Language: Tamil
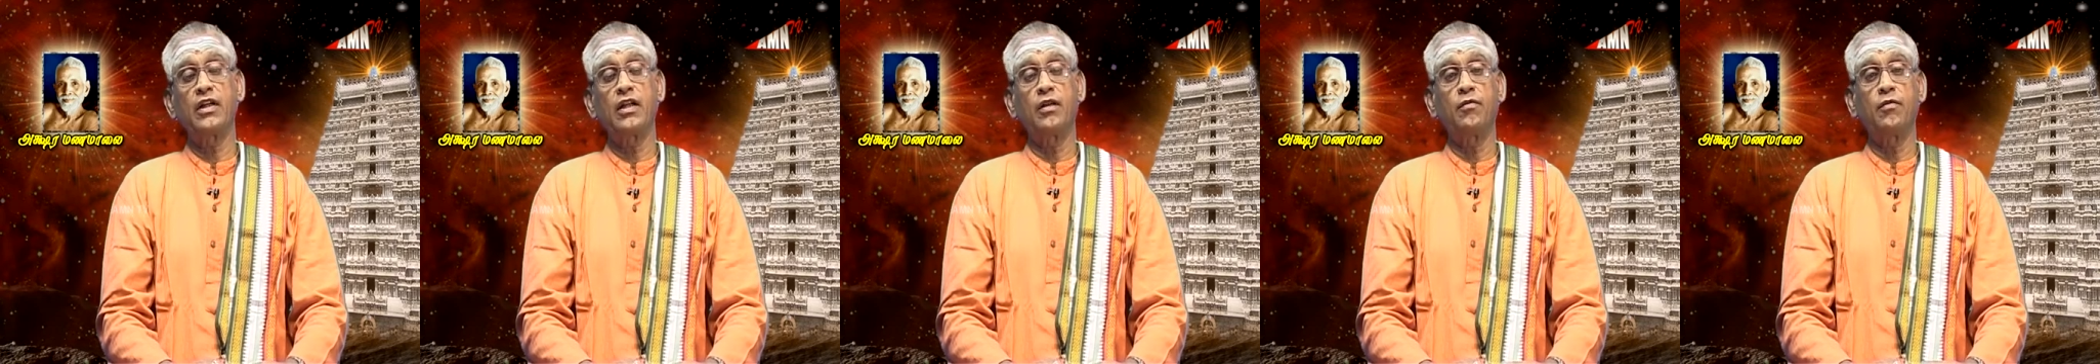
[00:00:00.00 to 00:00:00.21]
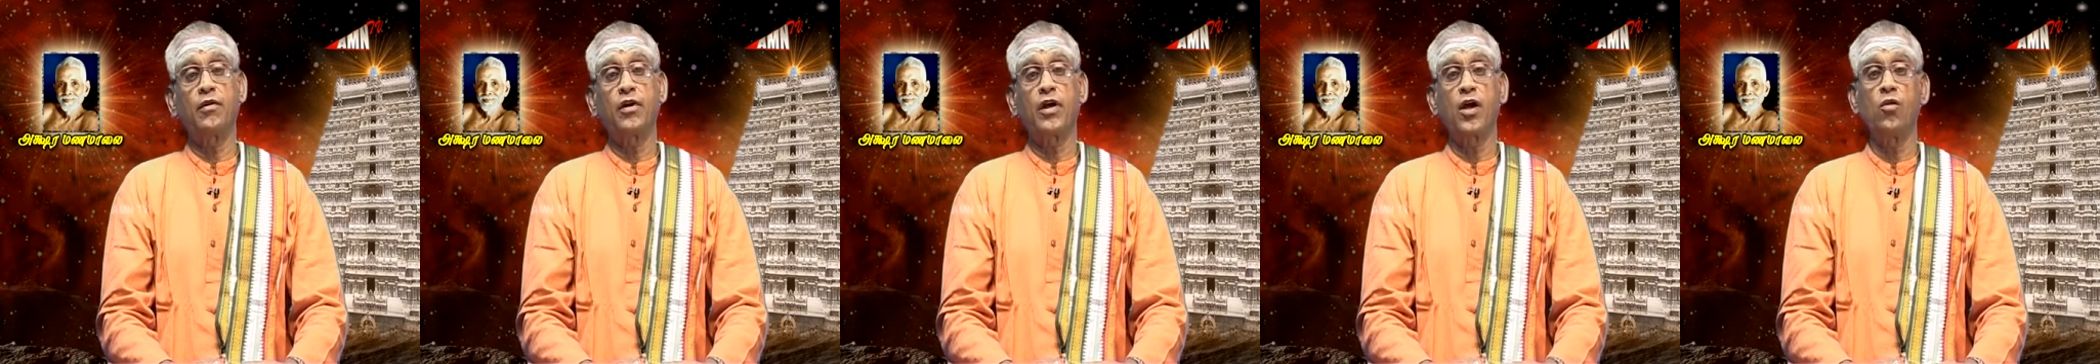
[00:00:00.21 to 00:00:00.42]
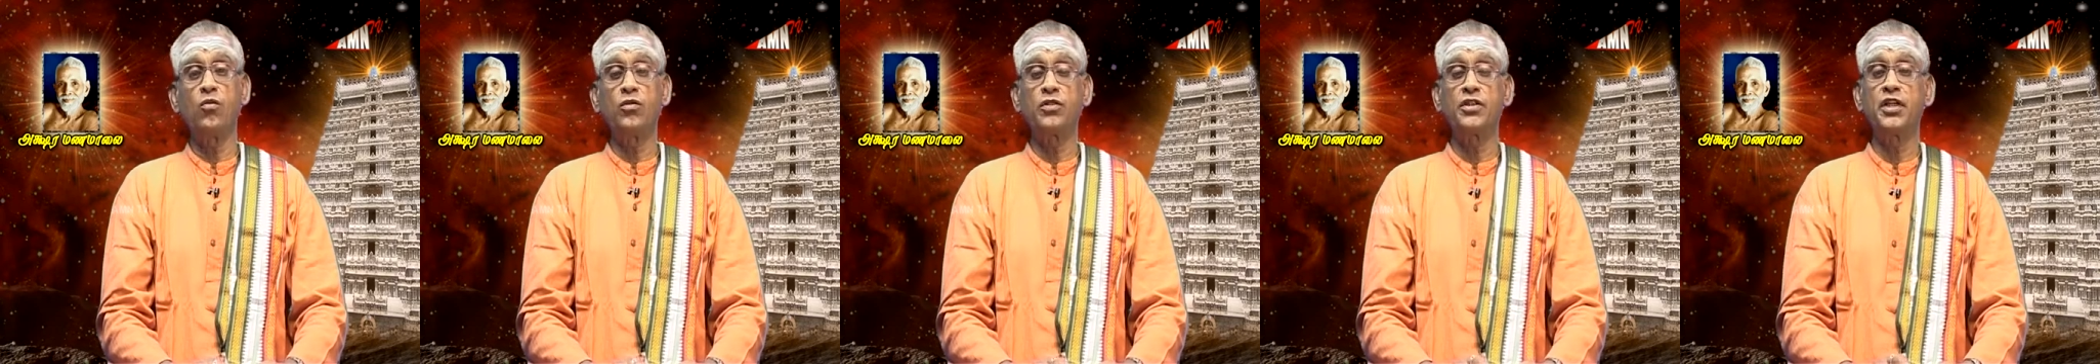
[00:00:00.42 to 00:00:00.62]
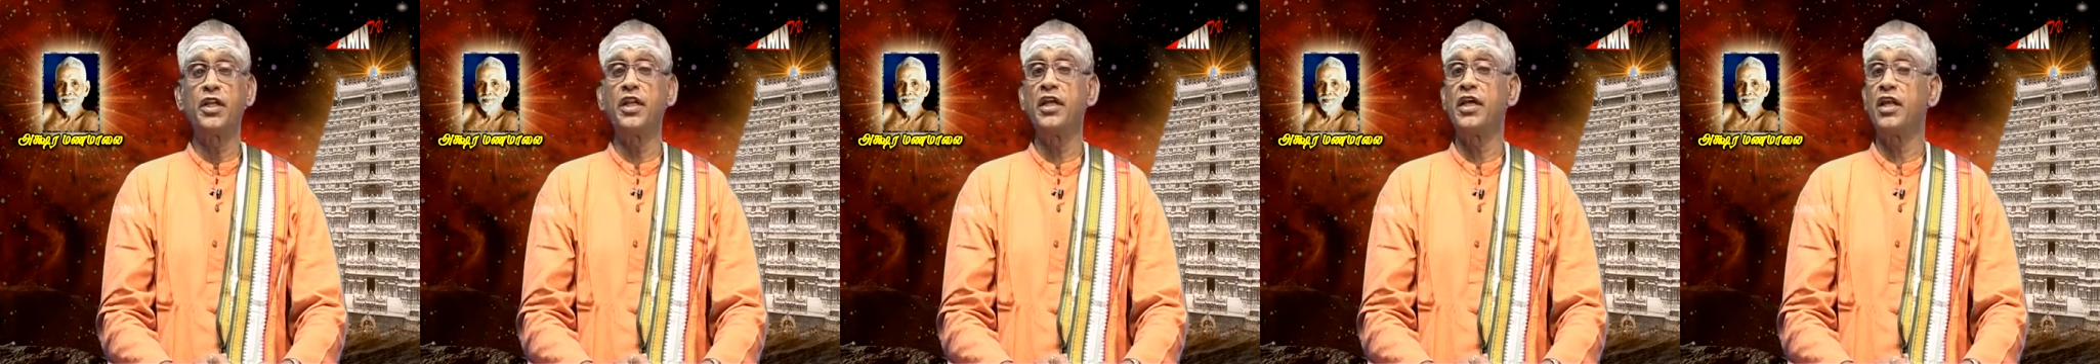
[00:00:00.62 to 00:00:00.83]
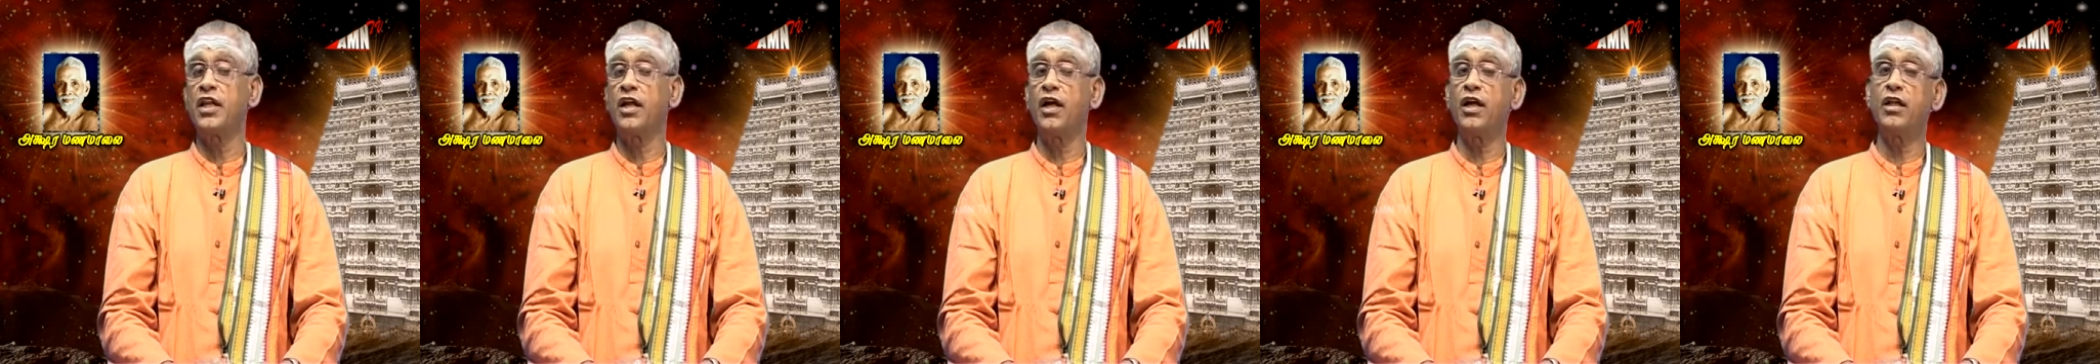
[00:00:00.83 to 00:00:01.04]
நமக்கு அருள்
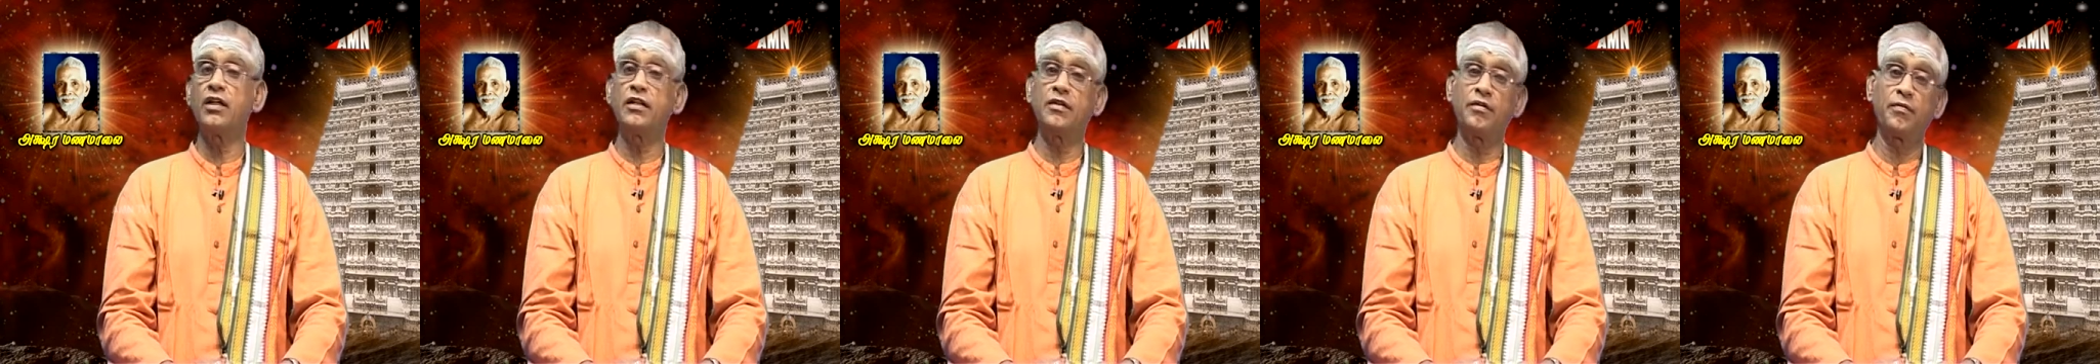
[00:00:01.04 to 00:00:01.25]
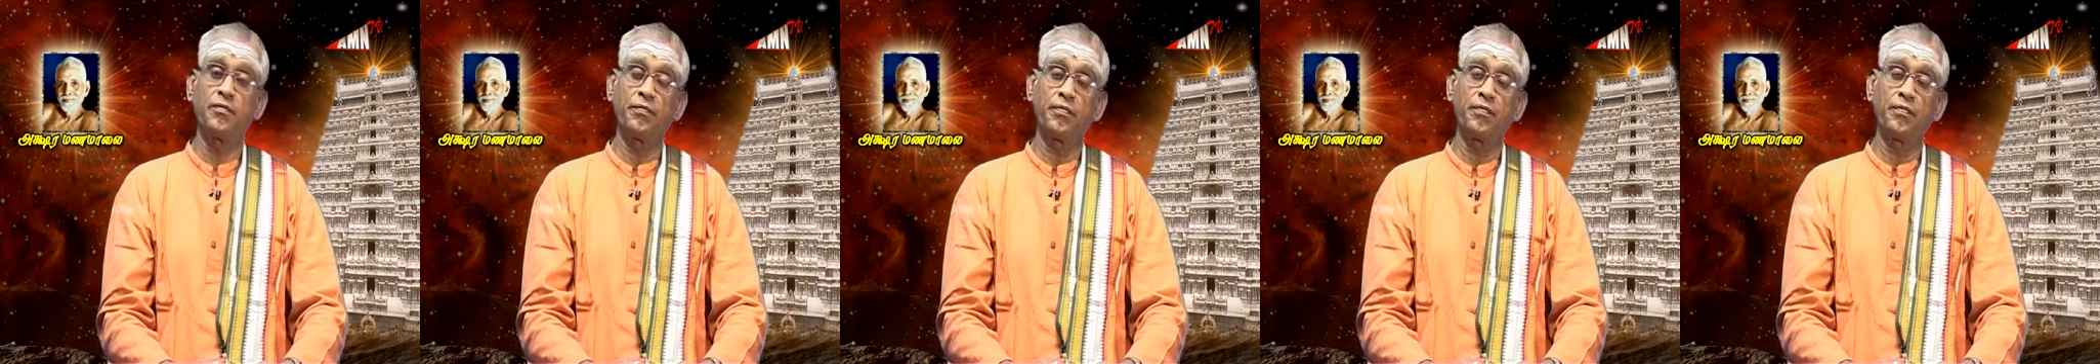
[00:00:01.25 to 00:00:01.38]
செய்கிறான்